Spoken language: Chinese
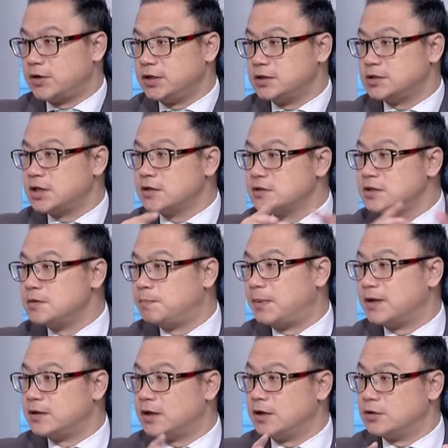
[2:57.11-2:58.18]
应，像日
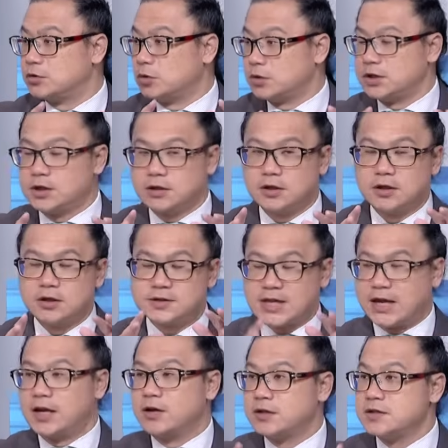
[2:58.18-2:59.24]
本很多的
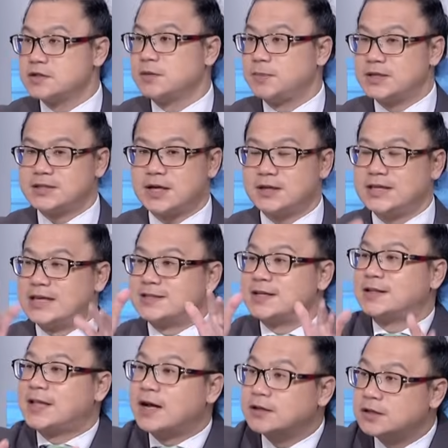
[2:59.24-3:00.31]
材料跟设备商也在
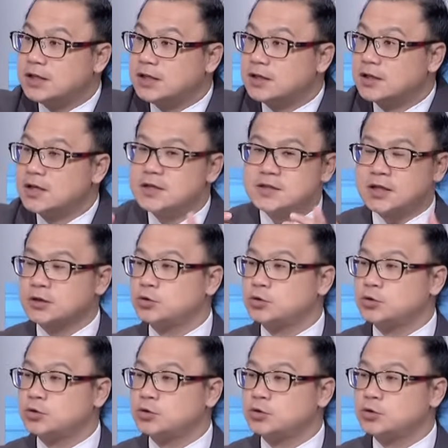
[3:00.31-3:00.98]
当地，这个